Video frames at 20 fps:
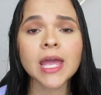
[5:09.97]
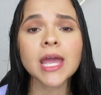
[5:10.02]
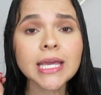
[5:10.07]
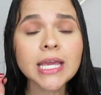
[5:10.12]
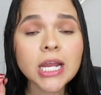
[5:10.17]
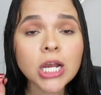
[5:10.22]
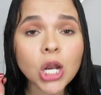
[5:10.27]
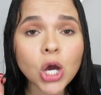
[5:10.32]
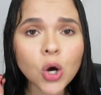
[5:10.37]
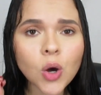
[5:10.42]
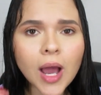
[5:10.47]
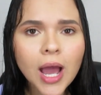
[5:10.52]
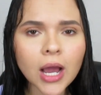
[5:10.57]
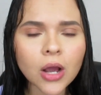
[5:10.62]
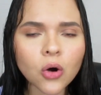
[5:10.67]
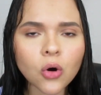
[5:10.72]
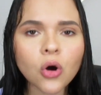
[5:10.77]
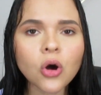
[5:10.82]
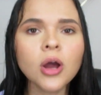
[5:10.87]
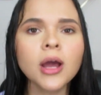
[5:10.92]
Y lo
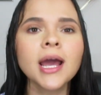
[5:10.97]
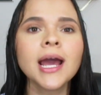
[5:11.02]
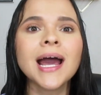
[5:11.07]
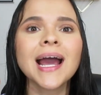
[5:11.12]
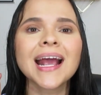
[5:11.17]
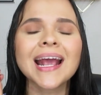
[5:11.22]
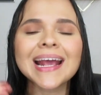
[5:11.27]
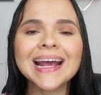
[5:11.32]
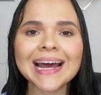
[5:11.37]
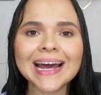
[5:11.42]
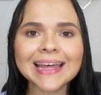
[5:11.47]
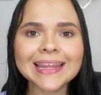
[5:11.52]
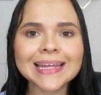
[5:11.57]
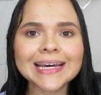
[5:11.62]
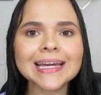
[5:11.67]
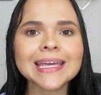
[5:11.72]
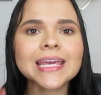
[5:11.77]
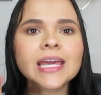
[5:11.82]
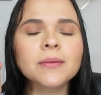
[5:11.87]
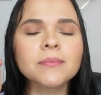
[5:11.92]
hago
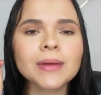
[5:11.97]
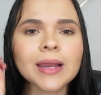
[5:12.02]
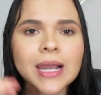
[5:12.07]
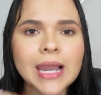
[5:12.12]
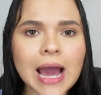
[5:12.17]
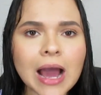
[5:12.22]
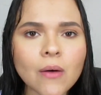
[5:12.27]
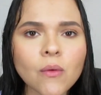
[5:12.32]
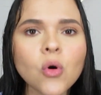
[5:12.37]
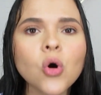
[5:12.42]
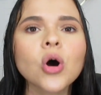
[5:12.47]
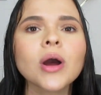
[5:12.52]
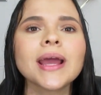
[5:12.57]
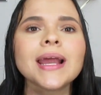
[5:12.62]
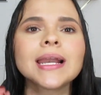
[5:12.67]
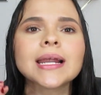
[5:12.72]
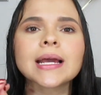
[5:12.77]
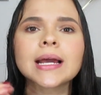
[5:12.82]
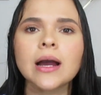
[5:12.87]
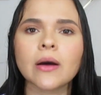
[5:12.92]
cada que me lavo
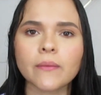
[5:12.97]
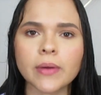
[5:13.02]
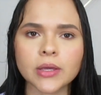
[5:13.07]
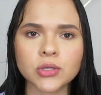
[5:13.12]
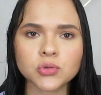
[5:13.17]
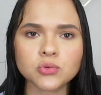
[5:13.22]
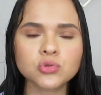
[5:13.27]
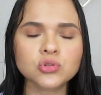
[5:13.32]
el cabello.